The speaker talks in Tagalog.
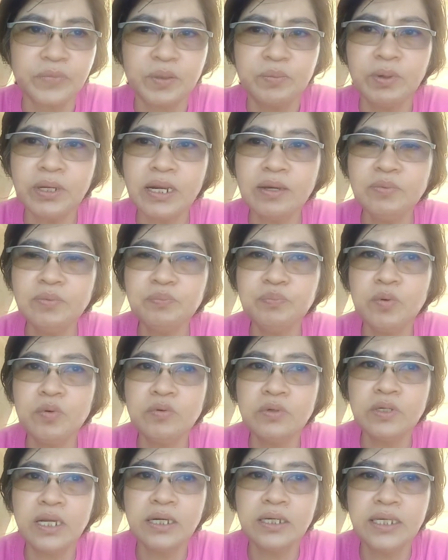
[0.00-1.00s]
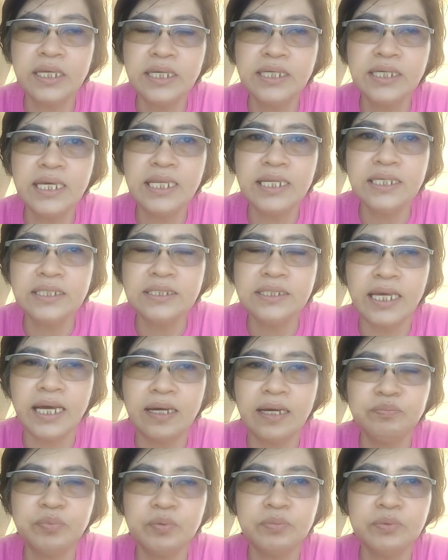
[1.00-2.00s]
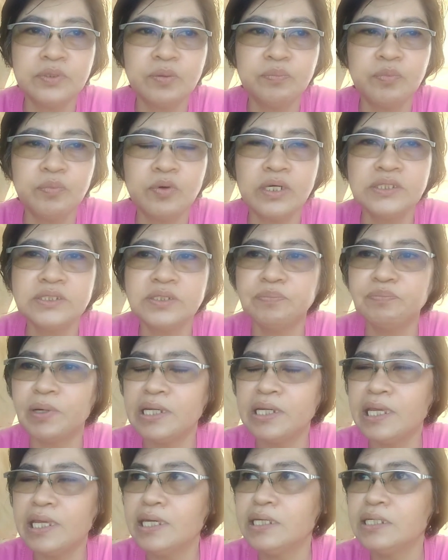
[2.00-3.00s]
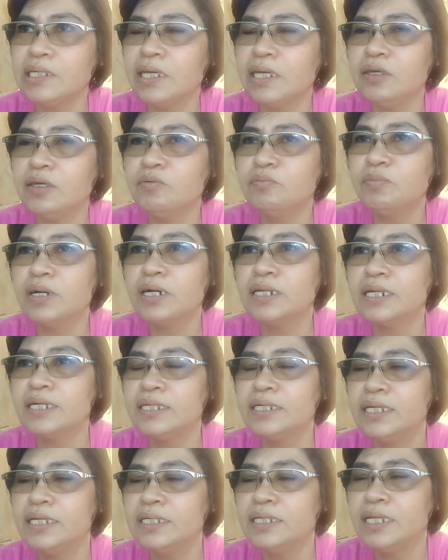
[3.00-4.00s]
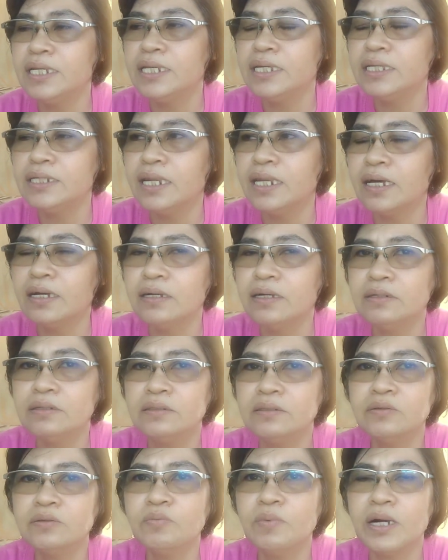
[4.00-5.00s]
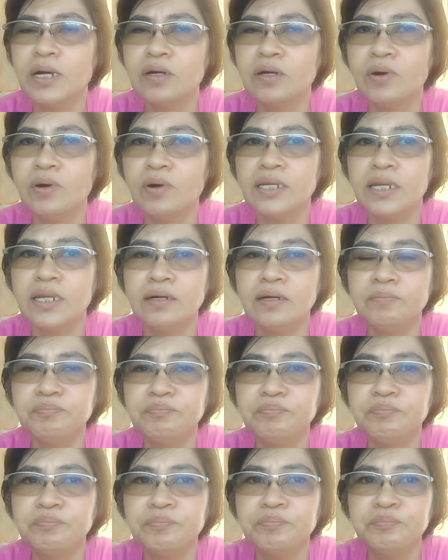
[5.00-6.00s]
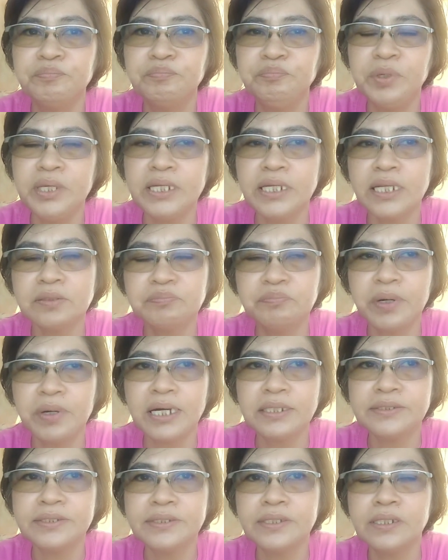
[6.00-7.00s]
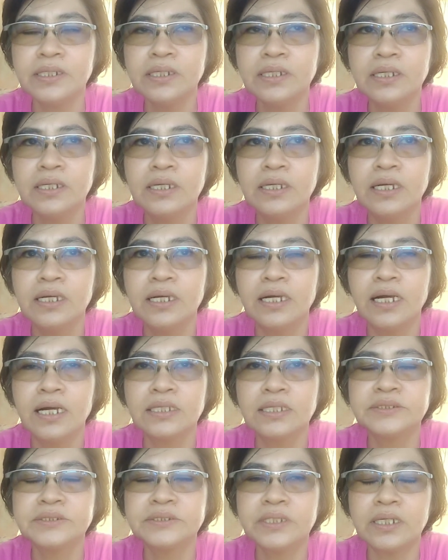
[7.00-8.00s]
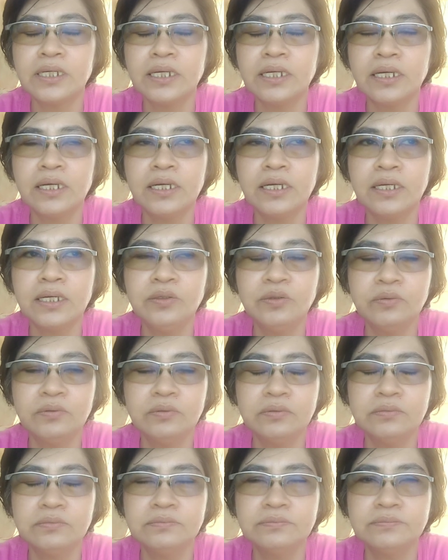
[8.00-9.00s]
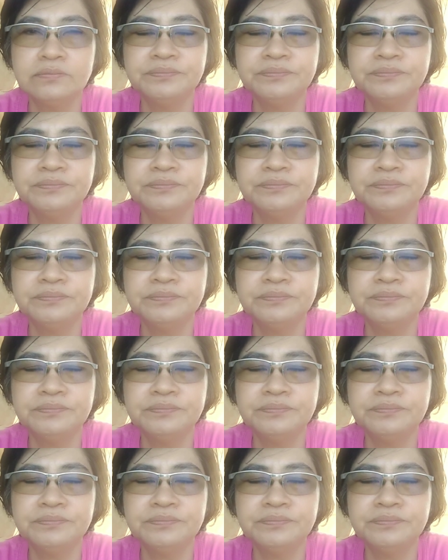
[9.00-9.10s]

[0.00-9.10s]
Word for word: marami pong nagigiling dyan pumunta po kayo sa palengke yung mga nagigiling ng gumagawa ng peanut butter at saka yung